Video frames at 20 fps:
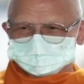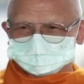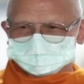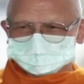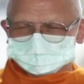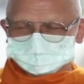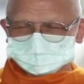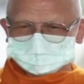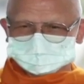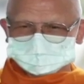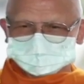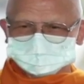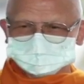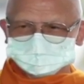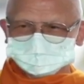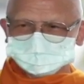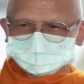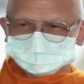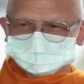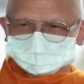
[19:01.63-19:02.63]
ในการอยู่ร่
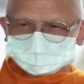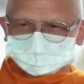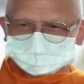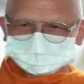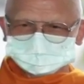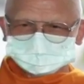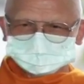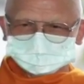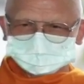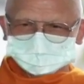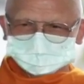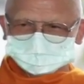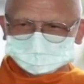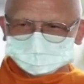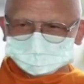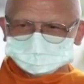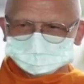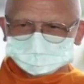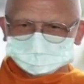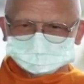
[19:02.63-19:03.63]
วมกันพ้นทุกข์เพ
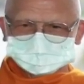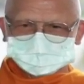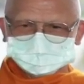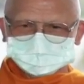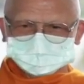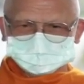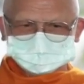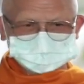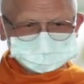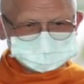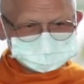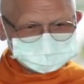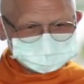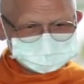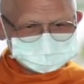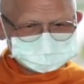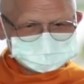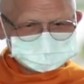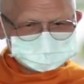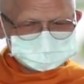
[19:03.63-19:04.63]
ราะไม่บีบเบียนกัน
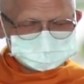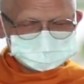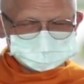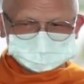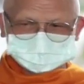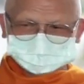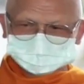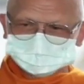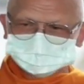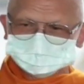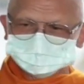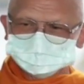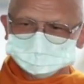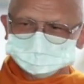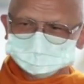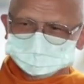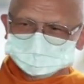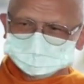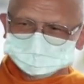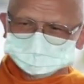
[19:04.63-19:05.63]
ช่วยเหลือเกื้อกูลกั
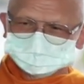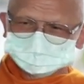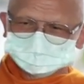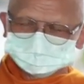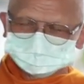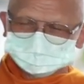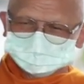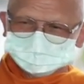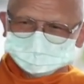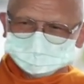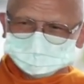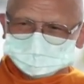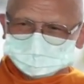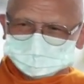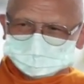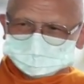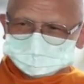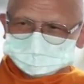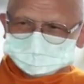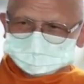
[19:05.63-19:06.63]
น
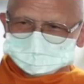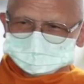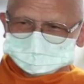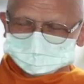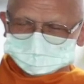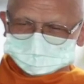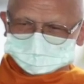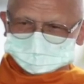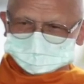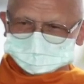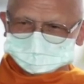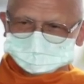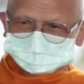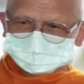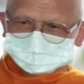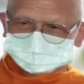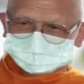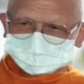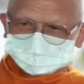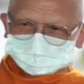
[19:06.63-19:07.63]
ส่วนตัวพ้นทุกข์
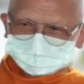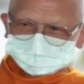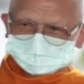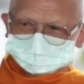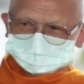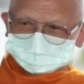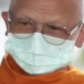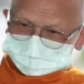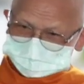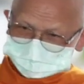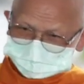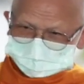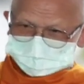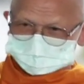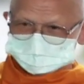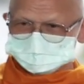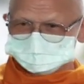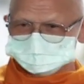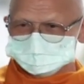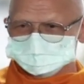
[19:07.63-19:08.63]
เพราะไม่ยึดมั่นถื
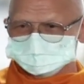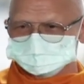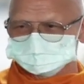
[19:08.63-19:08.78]
อมั่น